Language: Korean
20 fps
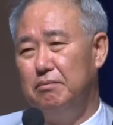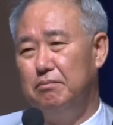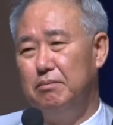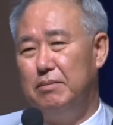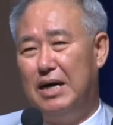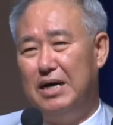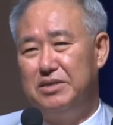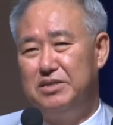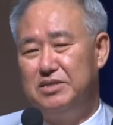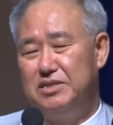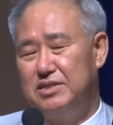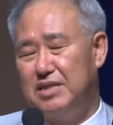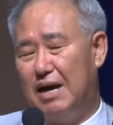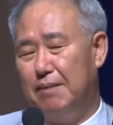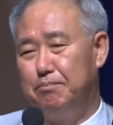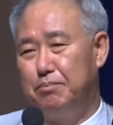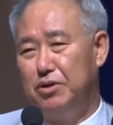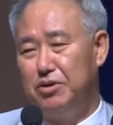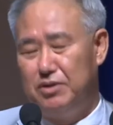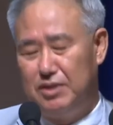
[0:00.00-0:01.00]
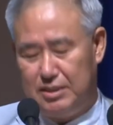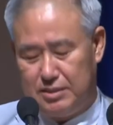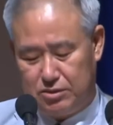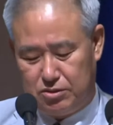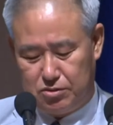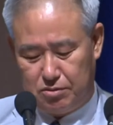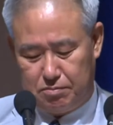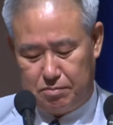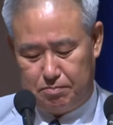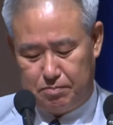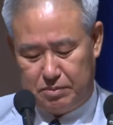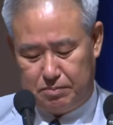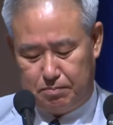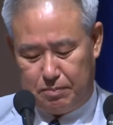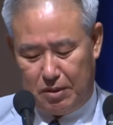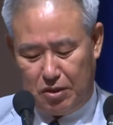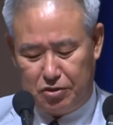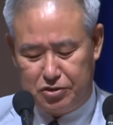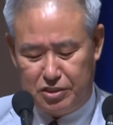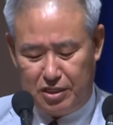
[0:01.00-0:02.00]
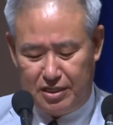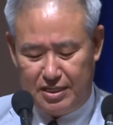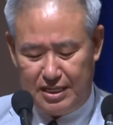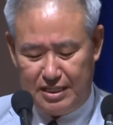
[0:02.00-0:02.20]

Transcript: 많은 답변을 방어책을